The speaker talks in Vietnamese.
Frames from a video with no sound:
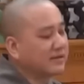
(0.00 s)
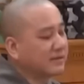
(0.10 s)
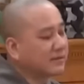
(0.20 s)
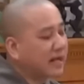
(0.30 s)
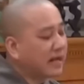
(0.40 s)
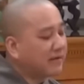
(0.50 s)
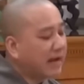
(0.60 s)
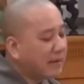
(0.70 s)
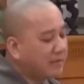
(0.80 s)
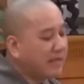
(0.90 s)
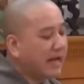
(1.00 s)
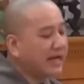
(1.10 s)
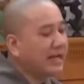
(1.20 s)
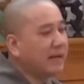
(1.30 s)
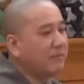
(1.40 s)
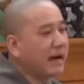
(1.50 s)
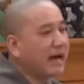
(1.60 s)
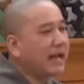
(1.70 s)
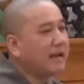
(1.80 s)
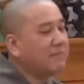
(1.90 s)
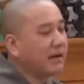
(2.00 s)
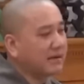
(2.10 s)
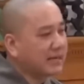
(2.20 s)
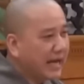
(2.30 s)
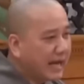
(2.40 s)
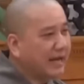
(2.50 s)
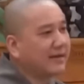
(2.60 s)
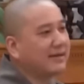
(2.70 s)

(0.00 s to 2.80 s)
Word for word: chúng ta âm lại là ba la mật đa